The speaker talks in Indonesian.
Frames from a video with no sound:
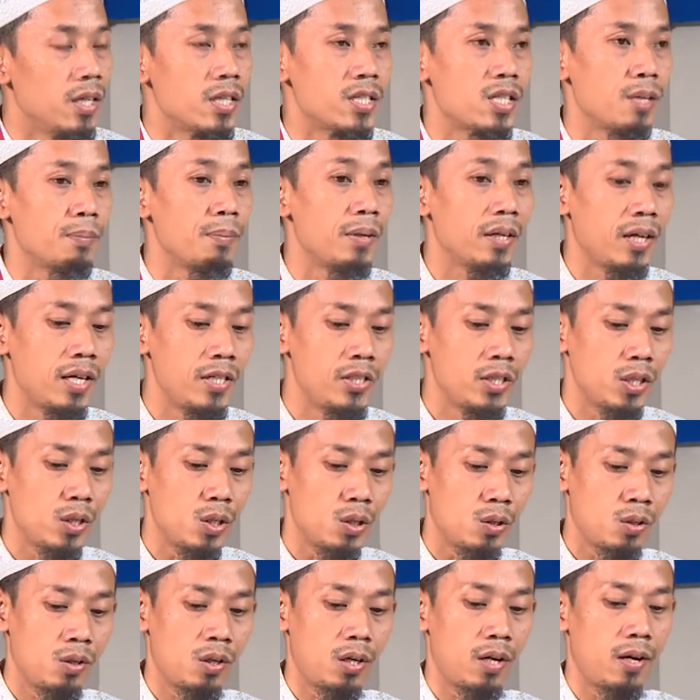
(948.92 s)
sebagai
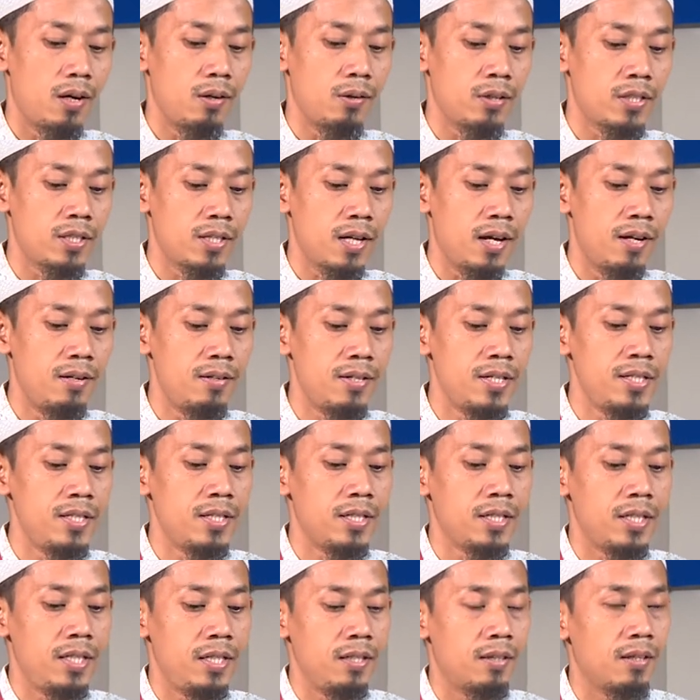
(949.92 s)
contoh kalau
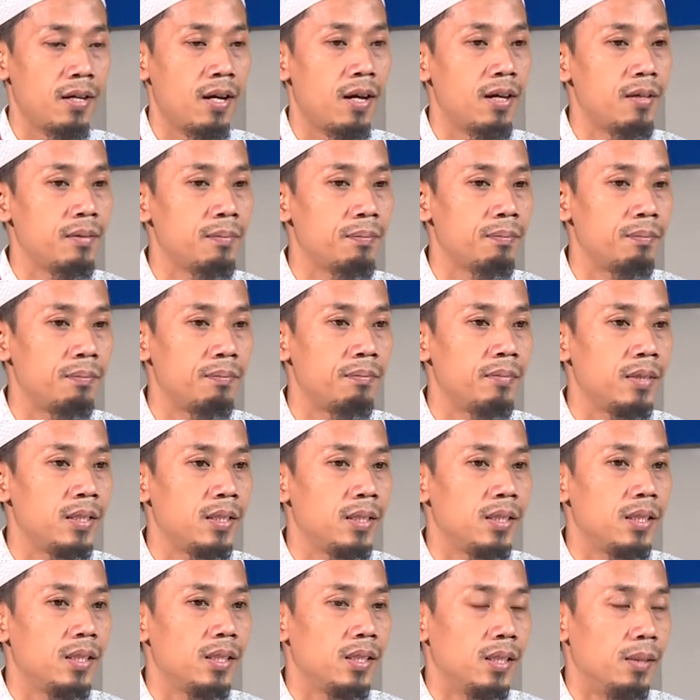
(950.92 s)
seandainya kita
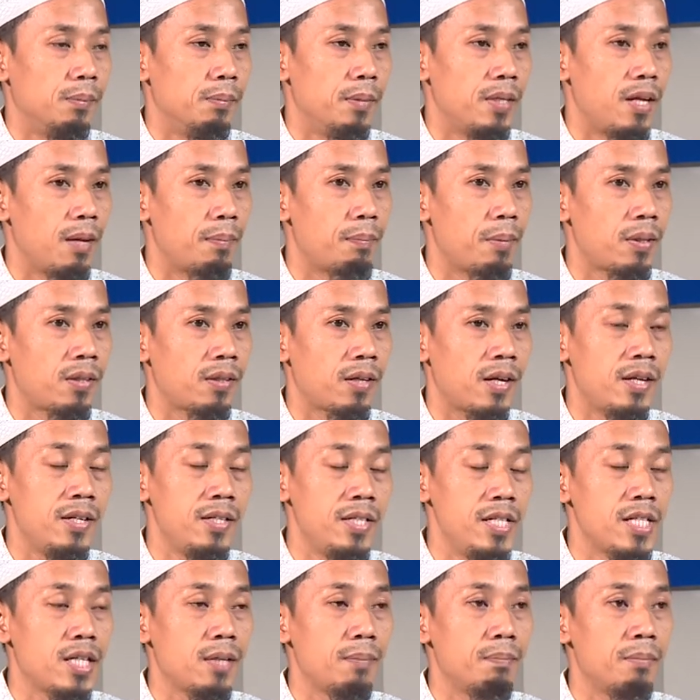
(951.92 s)
eh, mendapatkan
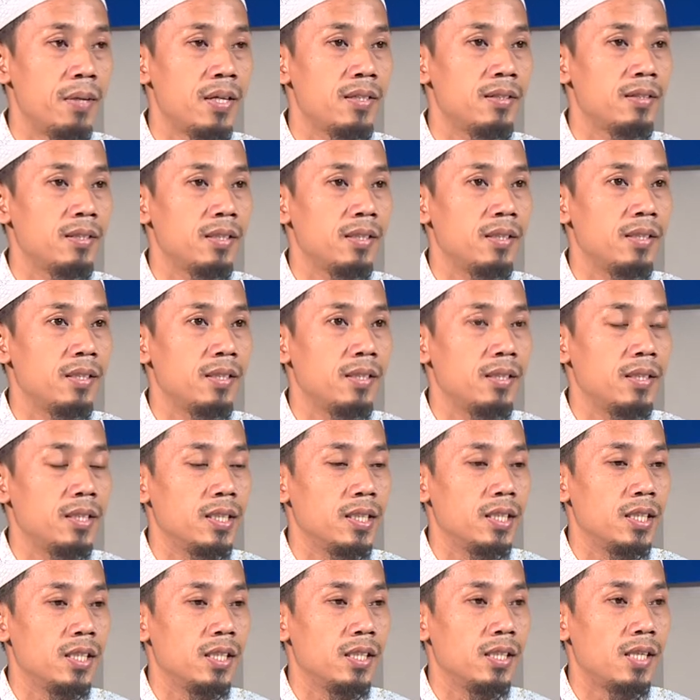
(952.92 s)
nikmat
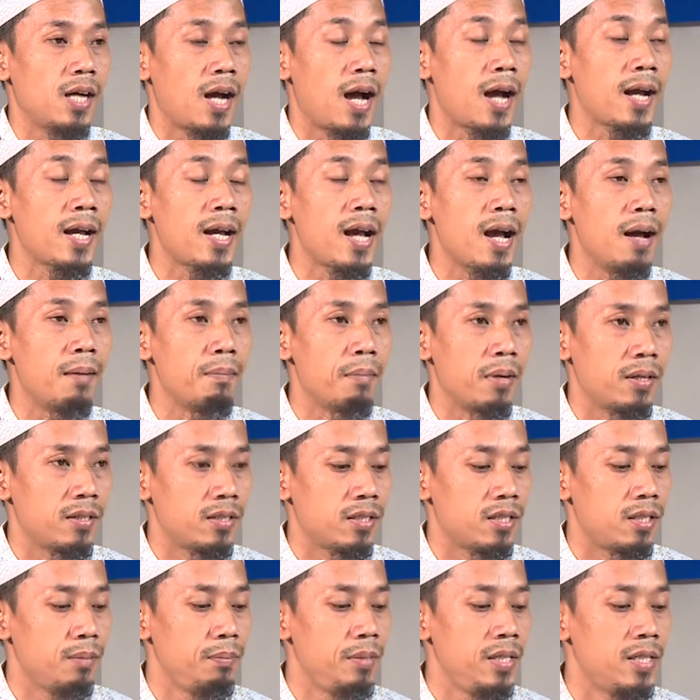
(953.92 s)
eh, agama,
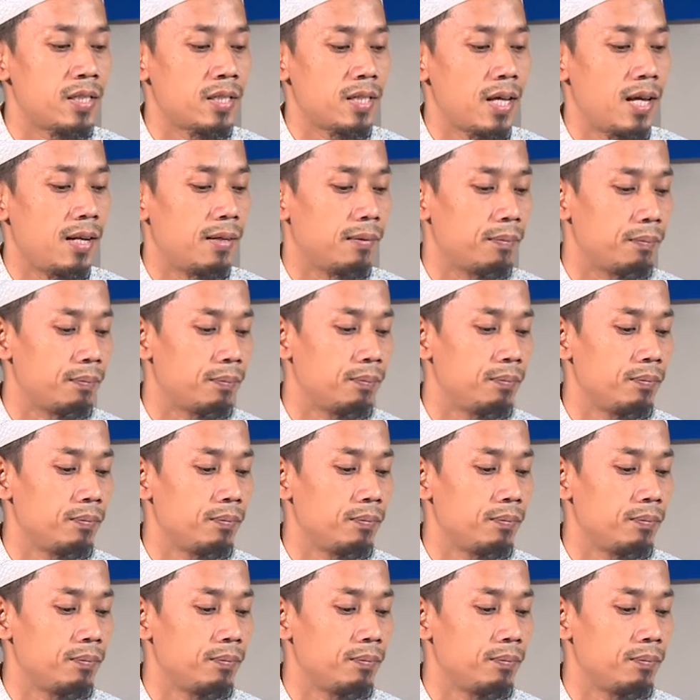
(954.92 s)
semisal